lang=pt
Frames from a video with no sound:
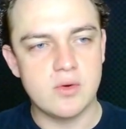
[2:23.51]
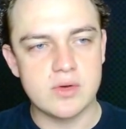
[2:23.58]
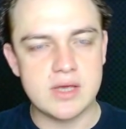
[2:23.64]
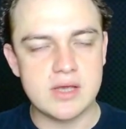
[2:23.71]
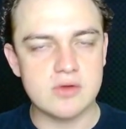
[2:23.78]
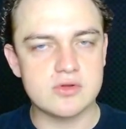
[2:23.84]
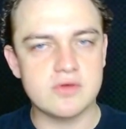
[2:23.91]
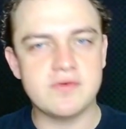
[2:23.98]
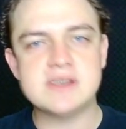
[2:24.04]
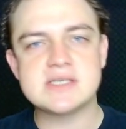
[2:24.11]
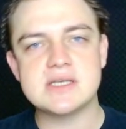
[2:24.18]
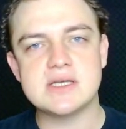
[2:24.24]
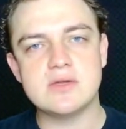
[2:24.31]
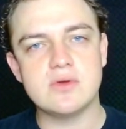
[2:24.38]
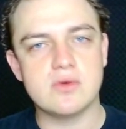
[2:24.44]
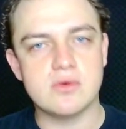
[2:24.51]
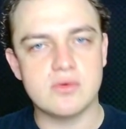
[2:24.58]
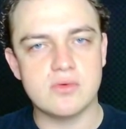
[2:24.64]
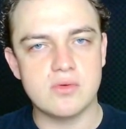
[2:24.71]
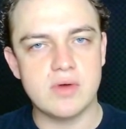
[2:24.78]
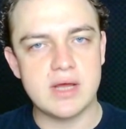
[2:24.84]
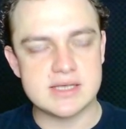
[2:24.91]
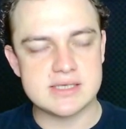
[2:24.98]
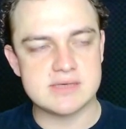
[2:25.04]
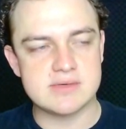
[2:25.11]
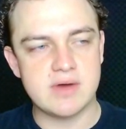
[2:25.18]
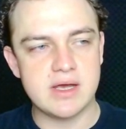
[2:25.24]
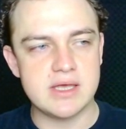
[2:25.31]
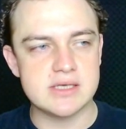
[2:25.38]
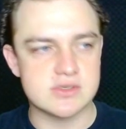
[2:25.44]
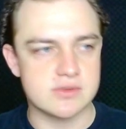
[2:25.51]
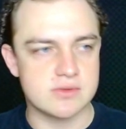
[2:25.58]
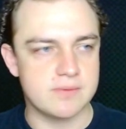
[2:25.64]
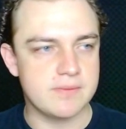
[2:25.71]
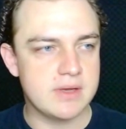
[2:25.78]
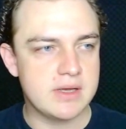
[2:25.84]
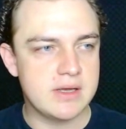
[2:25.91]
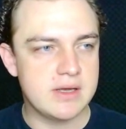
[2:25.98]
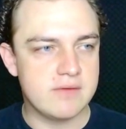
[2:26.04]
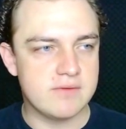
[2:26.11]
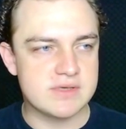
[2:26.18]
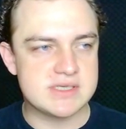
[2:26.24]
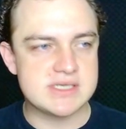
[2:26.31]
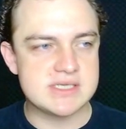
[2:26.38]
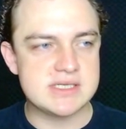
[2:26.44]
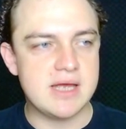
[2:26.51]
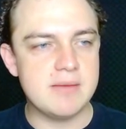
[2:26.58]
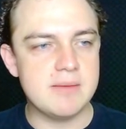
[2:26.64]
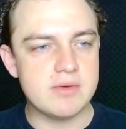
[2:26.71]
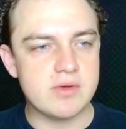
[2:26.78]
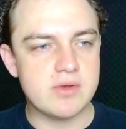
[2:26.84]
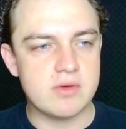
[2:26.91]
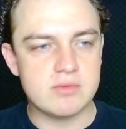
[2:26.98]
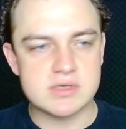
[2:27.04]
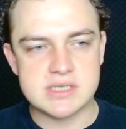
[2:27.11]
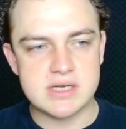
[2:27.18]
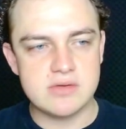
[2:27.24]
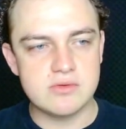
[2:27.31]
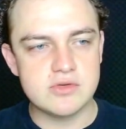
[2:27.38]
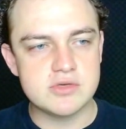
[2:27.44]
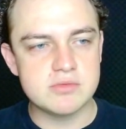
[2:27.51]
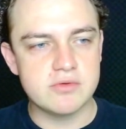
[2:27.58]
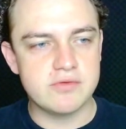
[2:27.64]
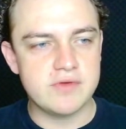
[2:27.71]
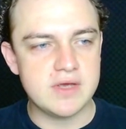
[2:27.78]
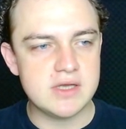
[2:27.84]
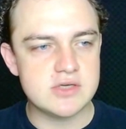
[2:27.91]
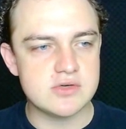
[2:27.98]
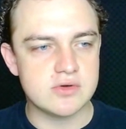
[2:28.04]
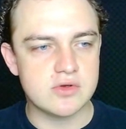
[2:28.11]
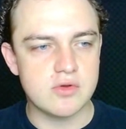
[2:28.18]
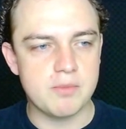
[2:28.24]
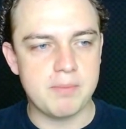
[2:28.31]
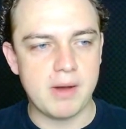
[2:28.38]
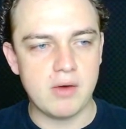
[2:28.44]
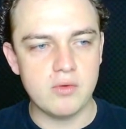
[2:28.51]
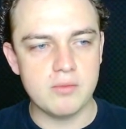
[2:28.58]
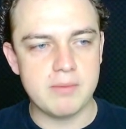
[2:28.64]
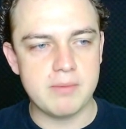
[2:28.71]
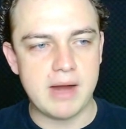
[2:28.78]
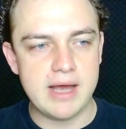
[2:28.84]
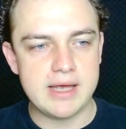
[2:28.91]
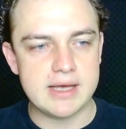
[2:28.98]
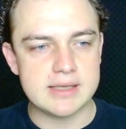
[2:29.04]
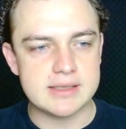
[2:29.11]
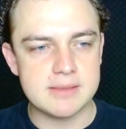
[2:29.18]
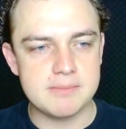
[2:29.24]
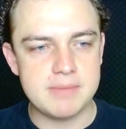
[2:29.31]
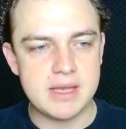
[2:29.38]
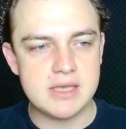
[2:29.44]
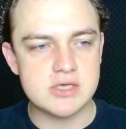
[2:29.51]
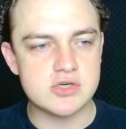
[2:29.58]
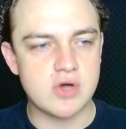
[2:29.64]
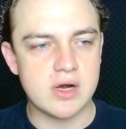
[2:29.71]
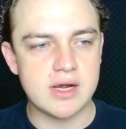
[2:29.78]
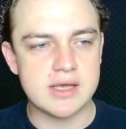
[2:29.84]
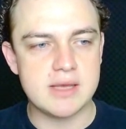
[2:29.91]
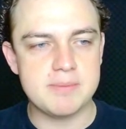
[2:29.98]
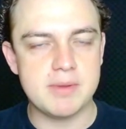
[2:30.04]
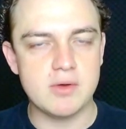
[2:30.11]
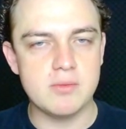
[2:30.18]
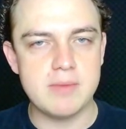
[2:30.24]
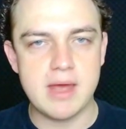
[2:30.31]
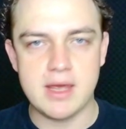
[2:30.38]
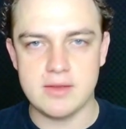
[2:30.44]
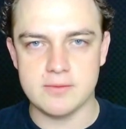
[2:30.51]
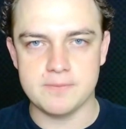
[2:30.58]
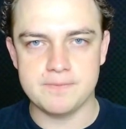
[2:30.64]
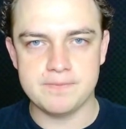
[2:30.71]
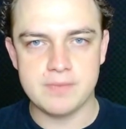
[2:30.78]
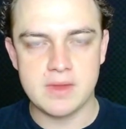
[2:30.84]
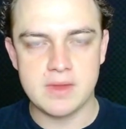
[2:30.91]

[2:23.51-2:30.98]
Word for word: O que, que eu estou fazendo com relação a isso? Vocês lembram que eu mostrei no último vídeo que o Paulo Baia também joga aqui pelo meio.